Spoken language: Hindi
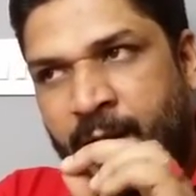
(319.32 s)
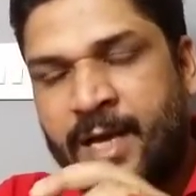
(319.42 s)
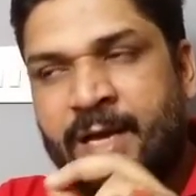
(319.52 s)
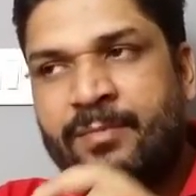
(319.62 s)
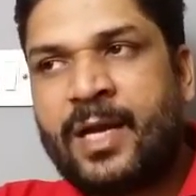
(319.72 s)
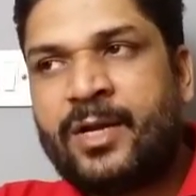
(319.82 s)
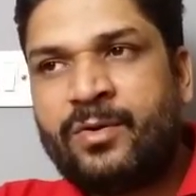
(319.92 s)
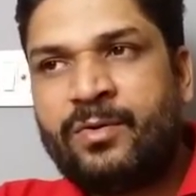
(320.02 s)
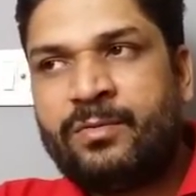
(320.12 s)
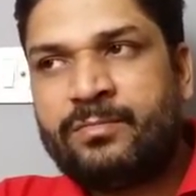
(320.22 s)
अगर मान
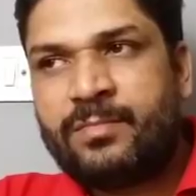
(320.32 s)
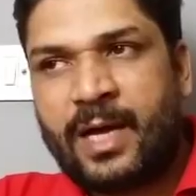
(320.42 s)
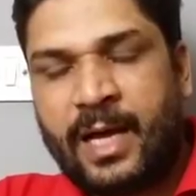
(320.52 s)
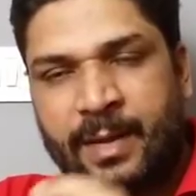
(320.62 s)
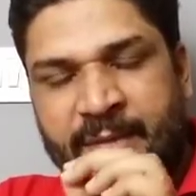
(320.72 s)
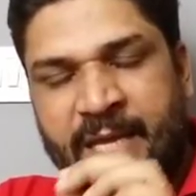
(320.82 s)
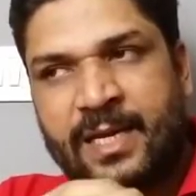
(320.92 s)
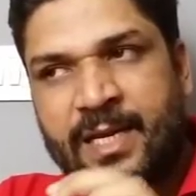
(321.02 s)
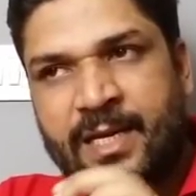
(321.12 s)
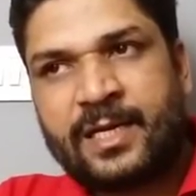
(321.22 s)
लो आपके
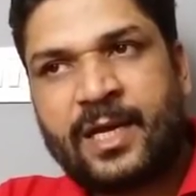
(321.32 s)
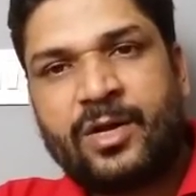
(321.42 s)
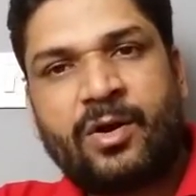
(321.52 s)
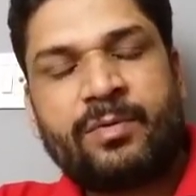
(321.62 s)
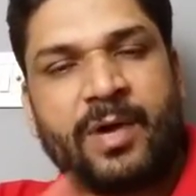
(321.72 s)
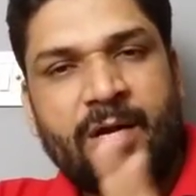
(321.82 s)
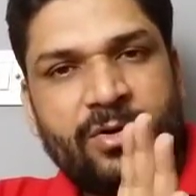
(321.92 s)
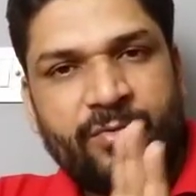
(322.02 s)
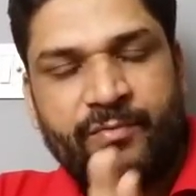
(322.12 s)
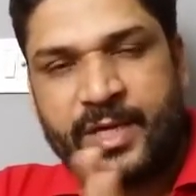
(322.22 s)
लगन का लॉर्ड मान
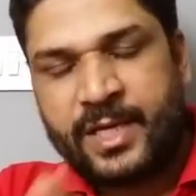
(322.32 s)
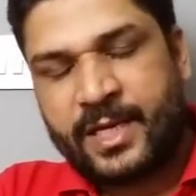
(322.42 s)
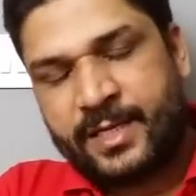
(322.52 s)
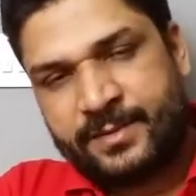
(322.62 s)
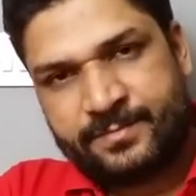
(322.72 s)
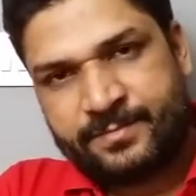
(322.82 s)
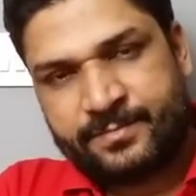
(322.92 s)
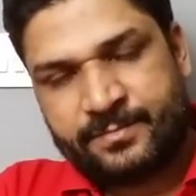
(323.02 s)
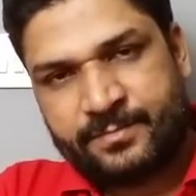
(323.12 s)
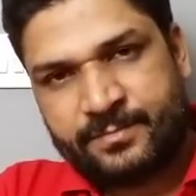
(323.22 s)
लो वीक है
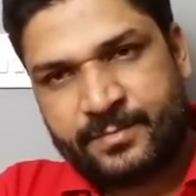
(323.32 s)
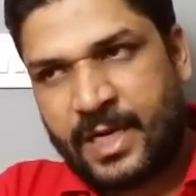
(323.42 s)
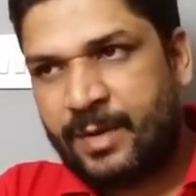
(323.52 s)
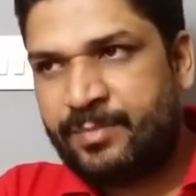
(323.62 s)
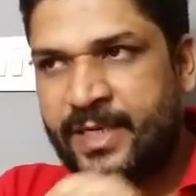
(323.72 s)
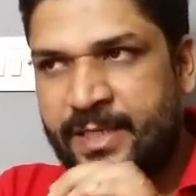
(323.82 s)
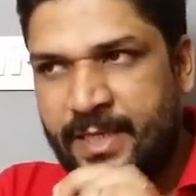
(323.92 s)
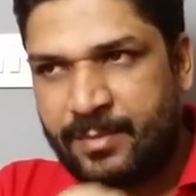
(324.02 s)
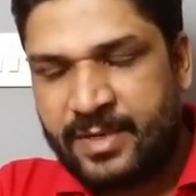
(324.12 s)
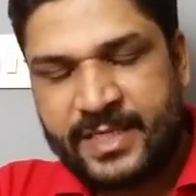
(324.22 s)
अपने
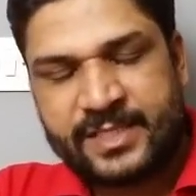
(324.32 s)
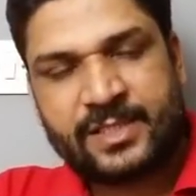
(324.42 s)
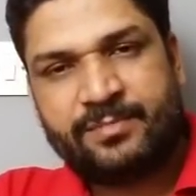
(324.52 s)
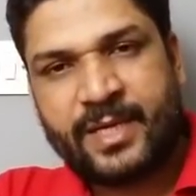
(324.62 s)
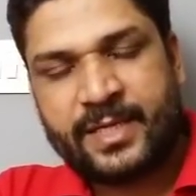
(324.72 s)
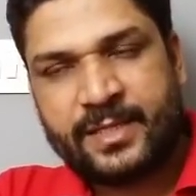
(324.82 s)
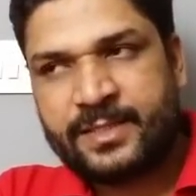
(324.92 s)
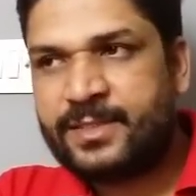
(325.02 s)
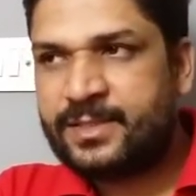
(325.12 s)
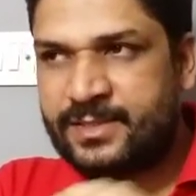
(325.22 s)
डेबिलिटेशन में है
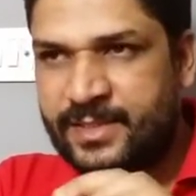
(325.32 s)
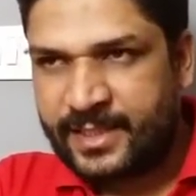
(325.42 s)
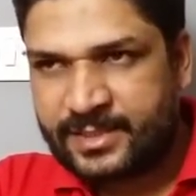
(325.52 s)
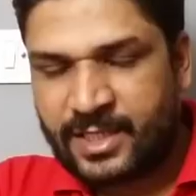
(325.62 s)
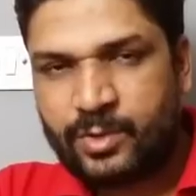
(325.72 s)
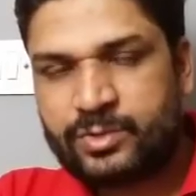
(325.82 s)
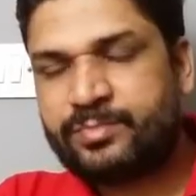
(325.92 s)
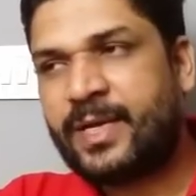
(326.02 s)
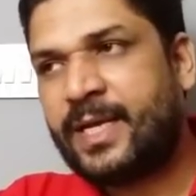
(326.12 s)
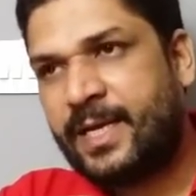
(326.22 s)
सिक्स हाउस
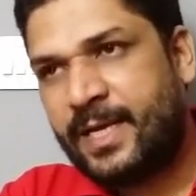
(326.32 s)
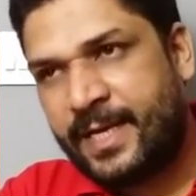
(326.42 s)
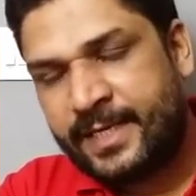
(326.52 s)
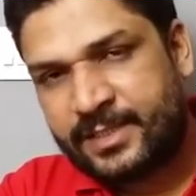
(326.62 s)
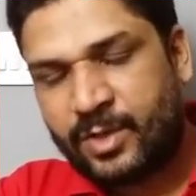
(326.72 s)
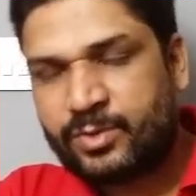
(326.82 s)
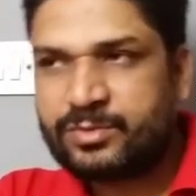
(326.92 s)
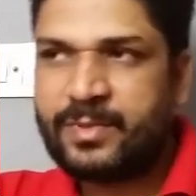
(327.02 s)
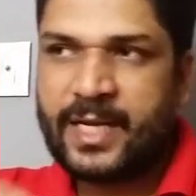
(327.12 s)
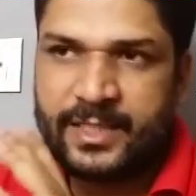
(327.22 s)
में है एट्थ
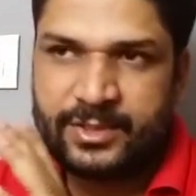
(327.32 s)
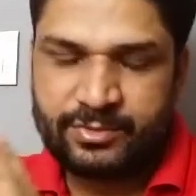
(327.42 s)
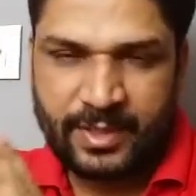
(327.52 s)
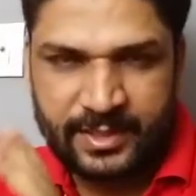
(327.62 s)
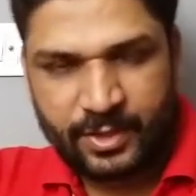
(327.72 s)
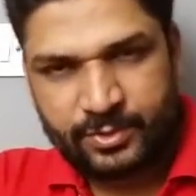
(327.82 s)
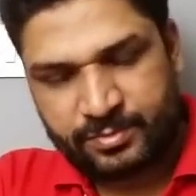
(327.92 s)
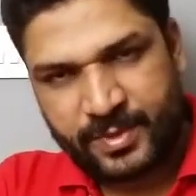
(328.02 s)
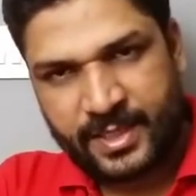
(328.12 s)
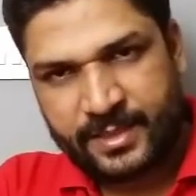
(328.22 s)
हाउस में है ट्वेल्थ
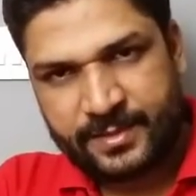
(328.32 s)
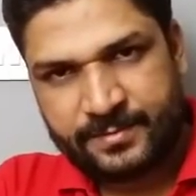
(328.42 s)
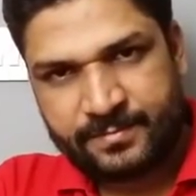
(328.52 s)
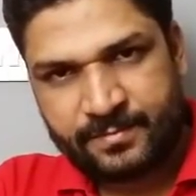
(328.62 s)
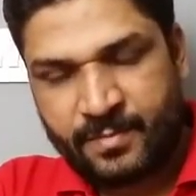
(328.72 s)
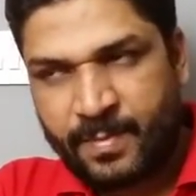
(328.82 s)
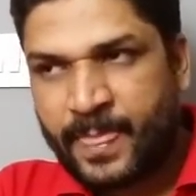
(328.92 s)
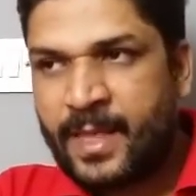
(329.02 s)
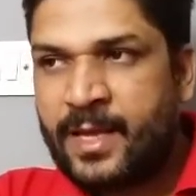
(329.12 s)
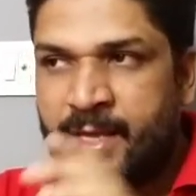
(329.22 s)
हाउस में है
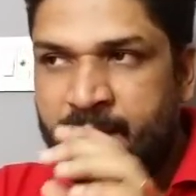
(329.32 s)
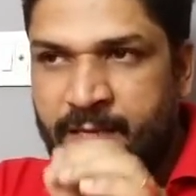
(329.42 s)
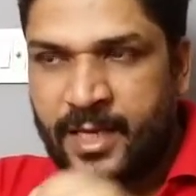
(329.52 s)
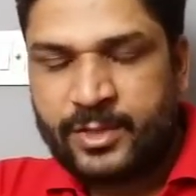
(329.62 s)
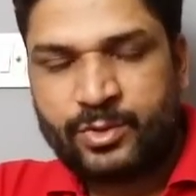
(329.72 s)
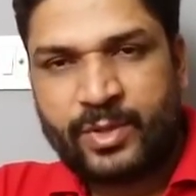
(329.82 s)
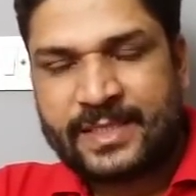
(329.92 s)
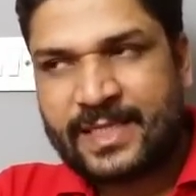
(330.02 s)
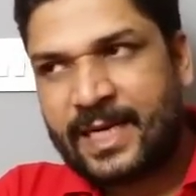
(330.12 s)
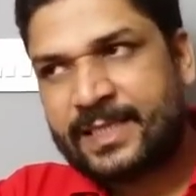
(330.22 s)
केतु
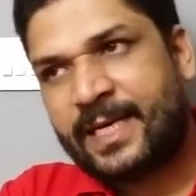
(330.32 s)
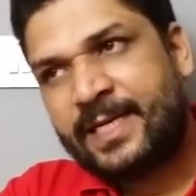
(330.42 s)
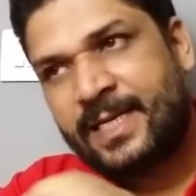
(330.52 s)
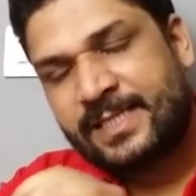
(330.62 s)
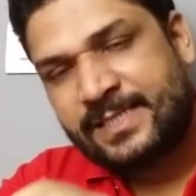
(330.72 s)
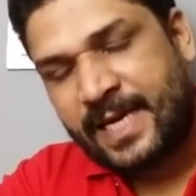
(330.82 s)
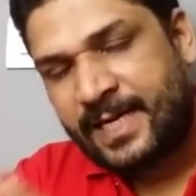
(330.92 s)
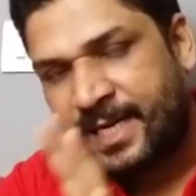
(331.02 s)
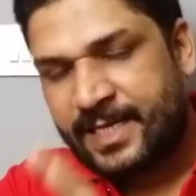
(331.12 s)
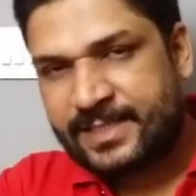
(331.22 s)
के साथ है या
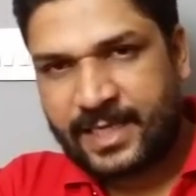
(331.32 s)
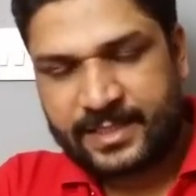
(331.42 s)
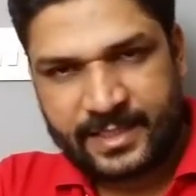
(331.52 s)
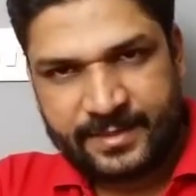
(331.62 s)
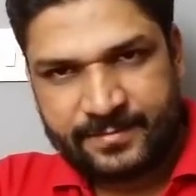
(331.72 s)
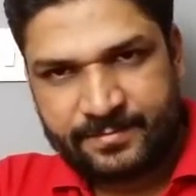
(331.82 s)
सैटन के साथ है